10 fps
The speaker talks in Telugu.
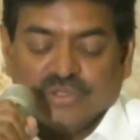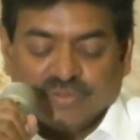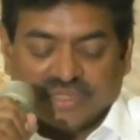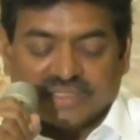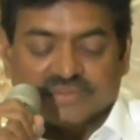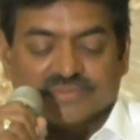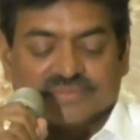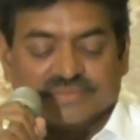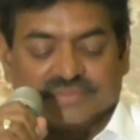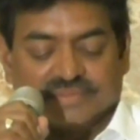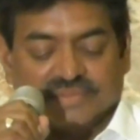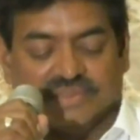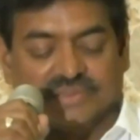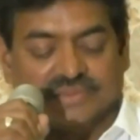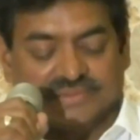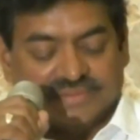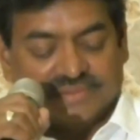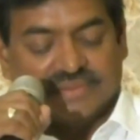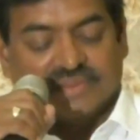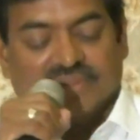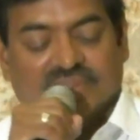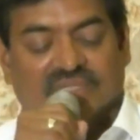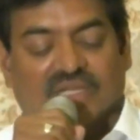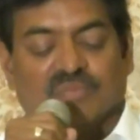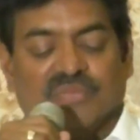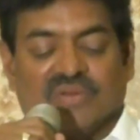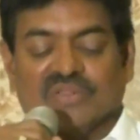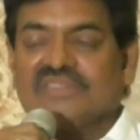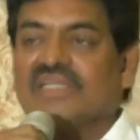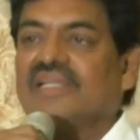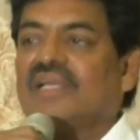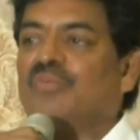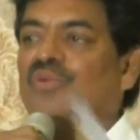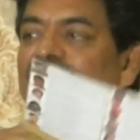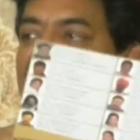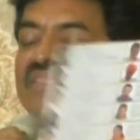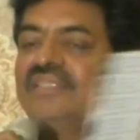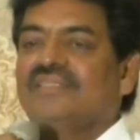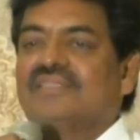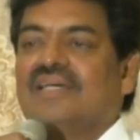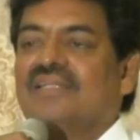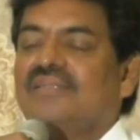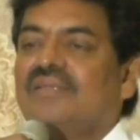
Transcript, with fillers: తెలుగు వాళ్ళకు ఇదిగో ఇలా మేము వచ్చాక ఇలా బ్రోచ్ చేసి సార్